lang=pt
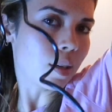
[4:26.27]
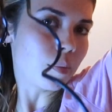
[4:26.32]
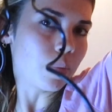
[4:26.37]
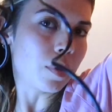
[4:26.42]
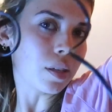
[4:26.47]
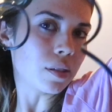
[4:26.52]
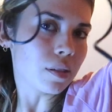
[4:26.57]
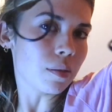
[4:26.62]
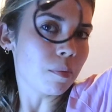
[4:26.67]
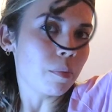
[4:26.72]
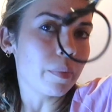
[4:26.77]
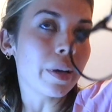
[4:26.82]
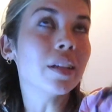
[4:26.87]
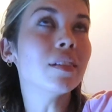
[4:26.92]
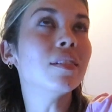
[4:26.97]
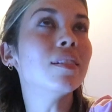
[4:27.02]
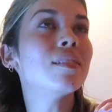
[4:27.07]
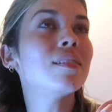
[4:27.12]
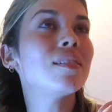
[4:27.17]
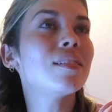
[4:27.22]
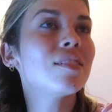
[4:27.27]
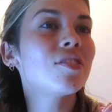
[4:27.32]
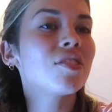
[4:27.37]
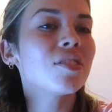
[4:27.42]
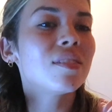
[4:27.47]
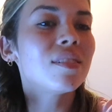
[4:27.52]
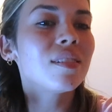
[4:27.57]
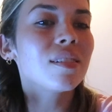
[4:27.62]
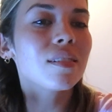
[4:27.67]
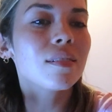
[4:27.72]
I make some bad
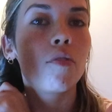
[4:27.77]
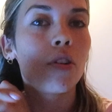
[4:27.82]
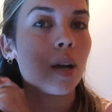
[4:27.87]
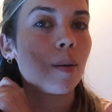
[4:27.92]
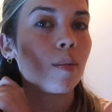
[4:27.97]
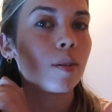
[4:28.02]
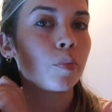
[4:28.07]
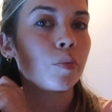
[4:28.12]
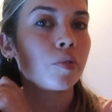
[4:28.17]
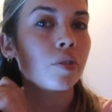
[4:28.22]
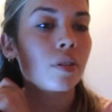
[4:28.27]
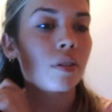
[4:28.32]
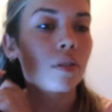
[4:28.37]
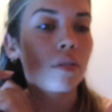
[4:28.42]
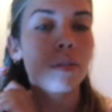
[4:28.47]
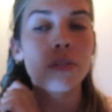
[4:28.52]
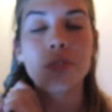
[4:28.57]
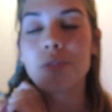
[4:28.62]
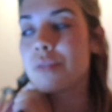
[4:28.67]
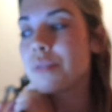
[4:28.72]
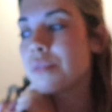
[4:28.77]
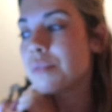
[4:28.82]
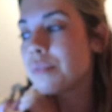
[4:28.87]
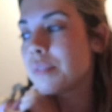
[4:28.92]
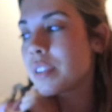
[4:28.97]
decisions. Vou acabar com os caracóis,